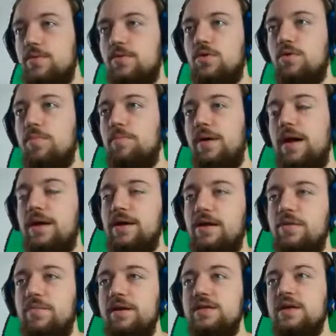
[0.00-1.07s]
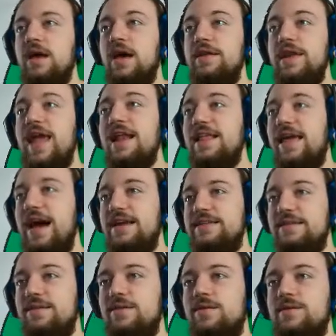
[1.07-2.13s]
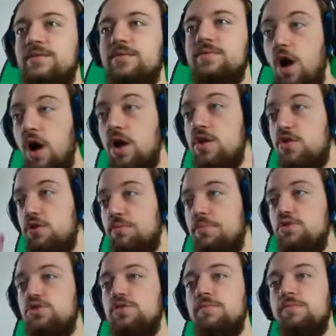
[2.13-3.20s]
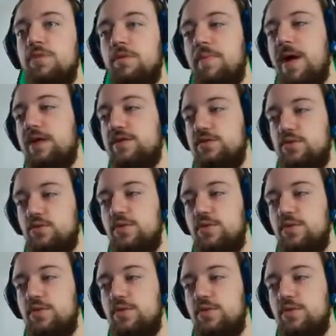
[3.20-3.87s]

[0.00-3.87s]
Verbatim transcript: com aria compressa Nail gun Oil combustion propulsion